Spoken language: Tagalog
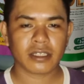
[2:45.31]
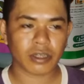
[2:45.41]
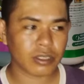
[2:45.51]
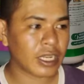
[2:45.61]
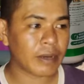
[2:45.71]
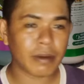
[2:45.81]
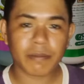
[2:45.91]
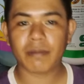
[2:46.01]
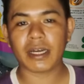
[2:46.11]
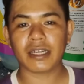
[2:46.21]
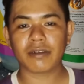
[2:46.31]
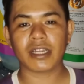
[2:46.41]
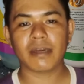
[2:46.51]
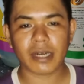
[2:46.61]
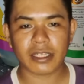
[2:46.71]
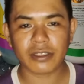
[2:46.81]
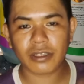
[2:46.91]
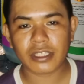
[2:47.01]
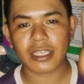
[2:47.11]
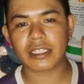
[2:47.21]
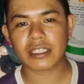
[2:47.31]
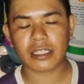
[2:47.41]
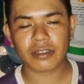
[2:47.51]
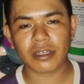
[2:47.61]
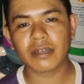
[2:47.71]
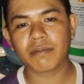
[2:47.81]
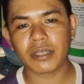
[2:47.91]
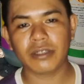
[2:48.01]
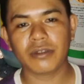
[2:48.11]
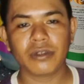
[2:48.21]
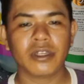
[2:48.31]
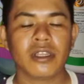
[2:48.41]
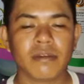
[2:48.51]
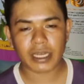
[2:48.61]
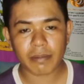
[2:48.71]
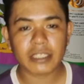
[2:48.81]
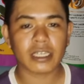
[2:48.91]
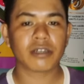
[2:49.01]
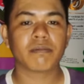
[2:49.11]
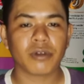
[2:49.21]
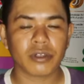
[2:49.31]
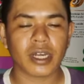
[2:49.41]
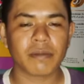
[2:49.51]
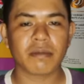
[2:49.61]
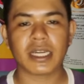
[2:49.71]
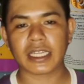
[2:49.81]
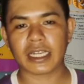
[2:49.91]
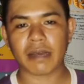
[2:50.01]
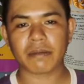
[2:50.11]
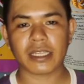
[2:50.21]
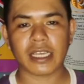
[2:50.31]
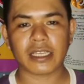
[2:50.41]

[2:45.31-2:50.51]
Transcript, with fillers: So yun lamang po mga kagoy, abangan nyo yung second set ko ng video para ma-share ko po yung aming mga ginagamit na